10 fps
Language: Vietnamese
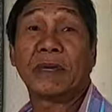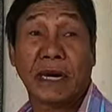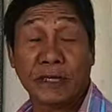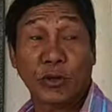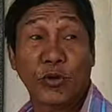không?
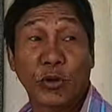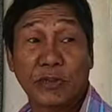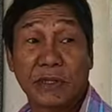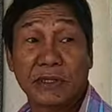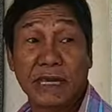ở tù
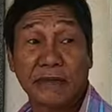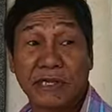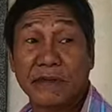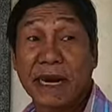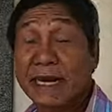gục xương
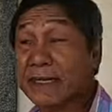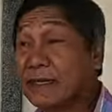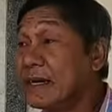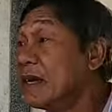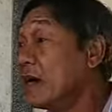đem xỉu bắn
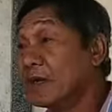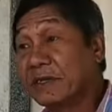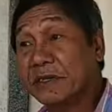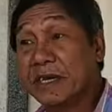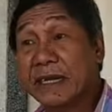nữa hồi
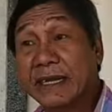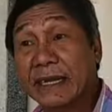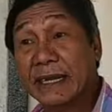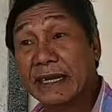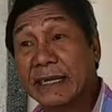dạ. xưa là
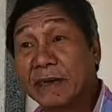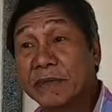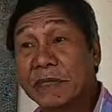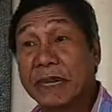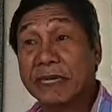là là
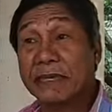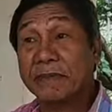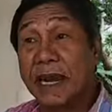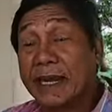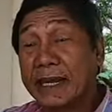cháu lặt
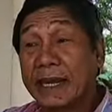giấy bạc